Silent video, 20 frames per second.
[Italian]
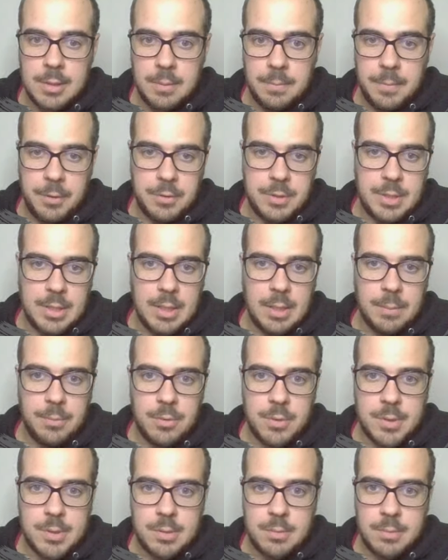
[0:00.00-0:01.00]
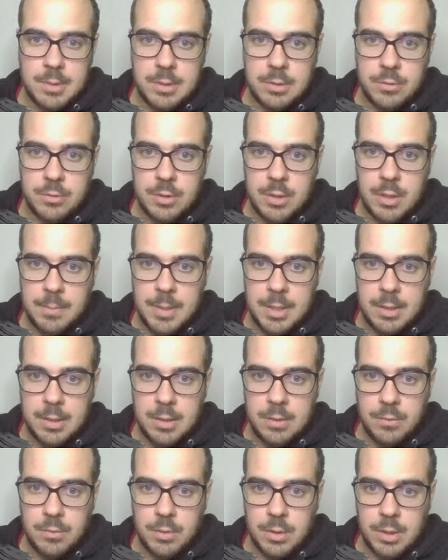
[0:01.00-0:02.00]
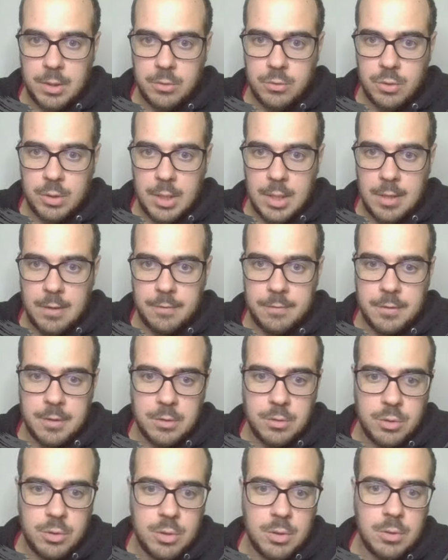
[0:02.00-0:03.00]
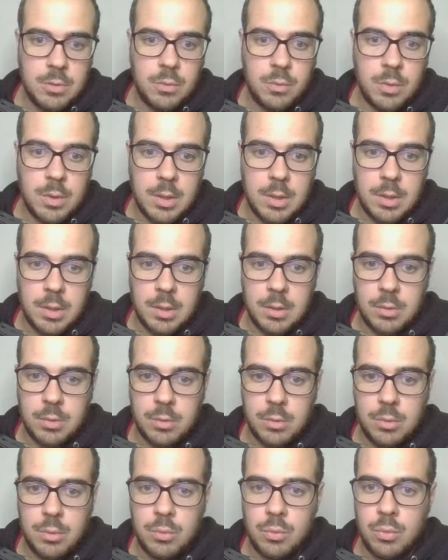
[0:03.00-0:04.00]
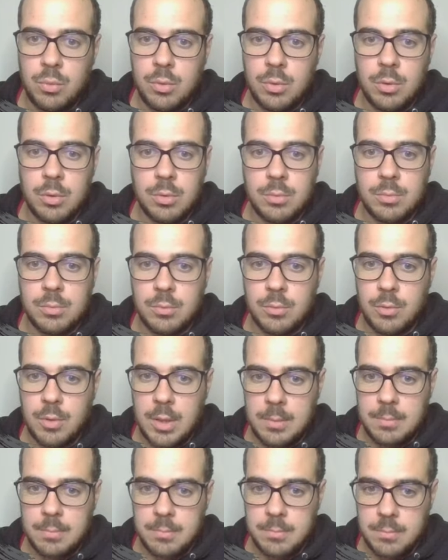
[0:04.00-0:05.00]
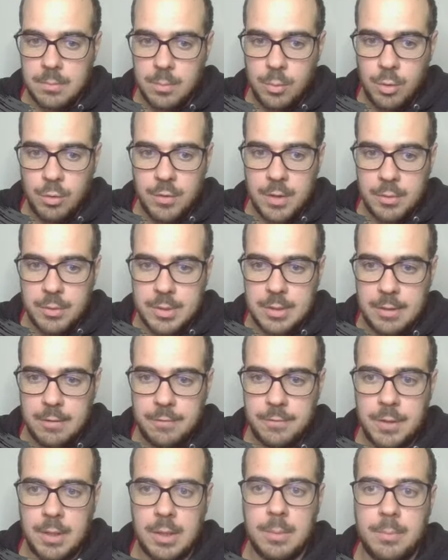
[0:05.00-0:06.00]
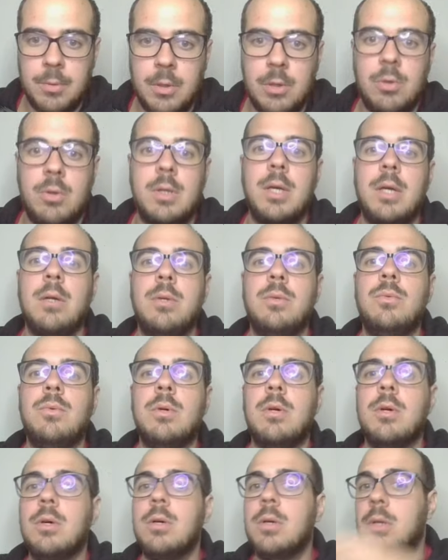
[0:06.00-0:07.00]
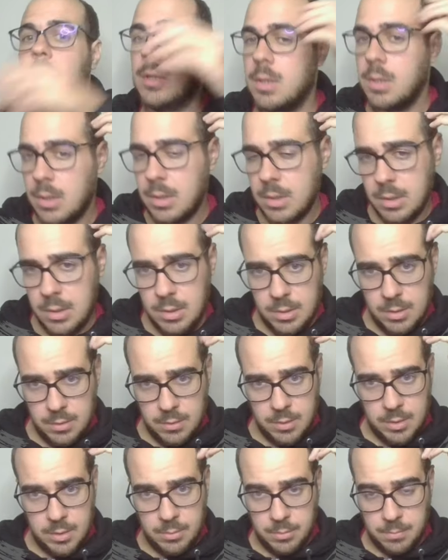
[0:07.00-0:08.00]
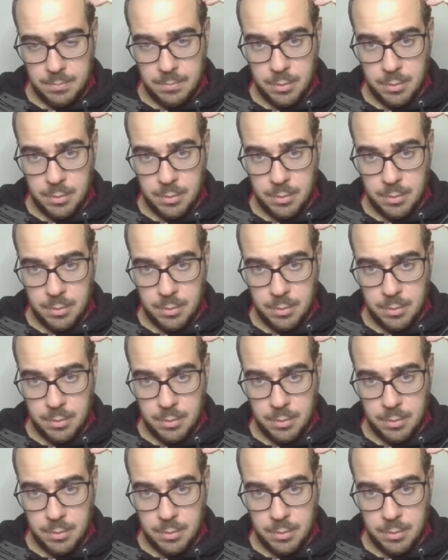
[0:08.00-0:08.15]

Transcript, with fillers: Però sì, alla prossima sinceramente vorrei giocare alfiere di 5 e a rocco lungo, comunque muovere questo alfiere per roccare lungo. Vediamo un